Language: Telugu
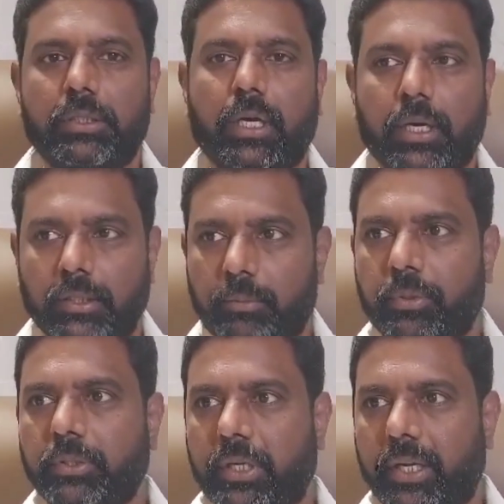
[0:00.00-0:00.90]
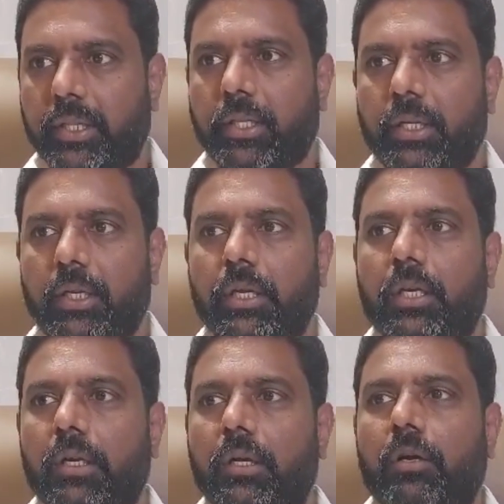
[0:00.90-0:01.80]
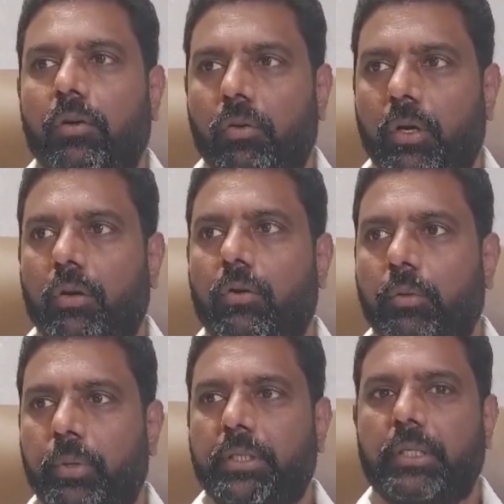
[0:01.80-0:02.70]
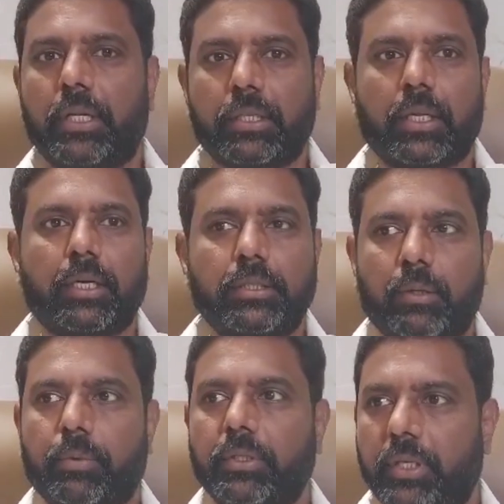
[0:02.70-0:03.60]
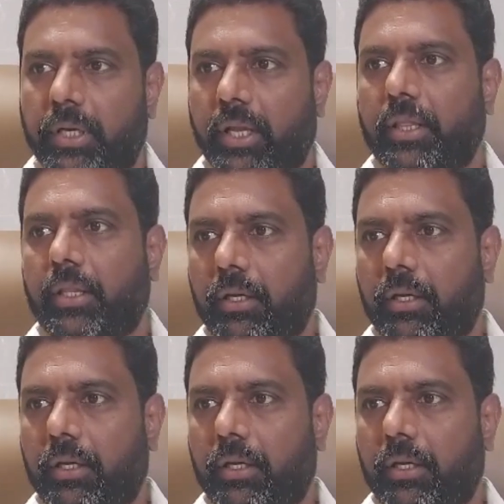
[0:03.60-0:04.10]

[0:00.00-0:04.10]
సార్కి చెప్పడం జరిగింది వారు కూడా పరిశీలించాలని చెప్పడం జరిగింది